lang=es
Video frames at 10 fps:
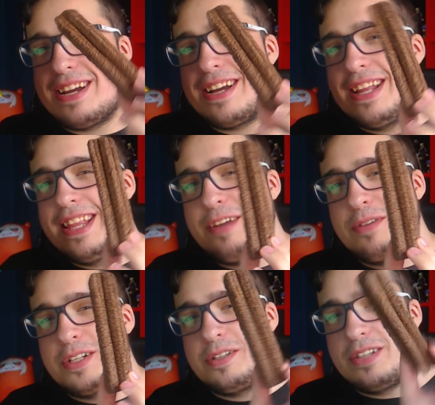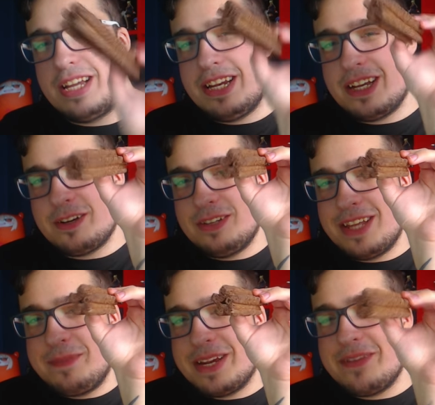grande y grosota y
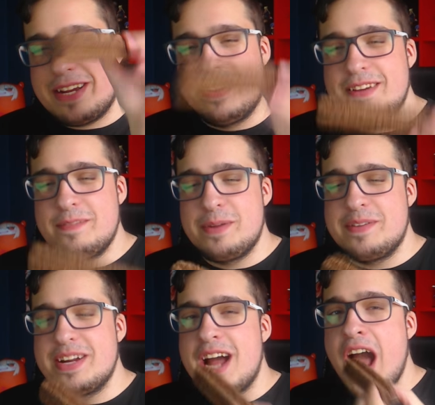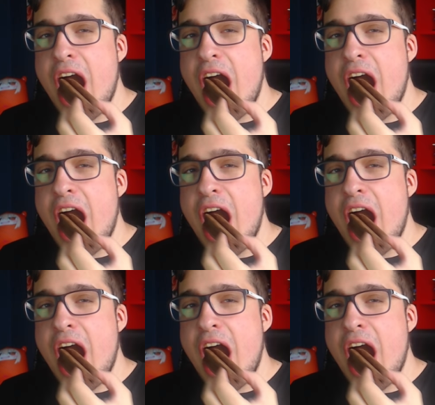negrota, mira, mira, mira, mira.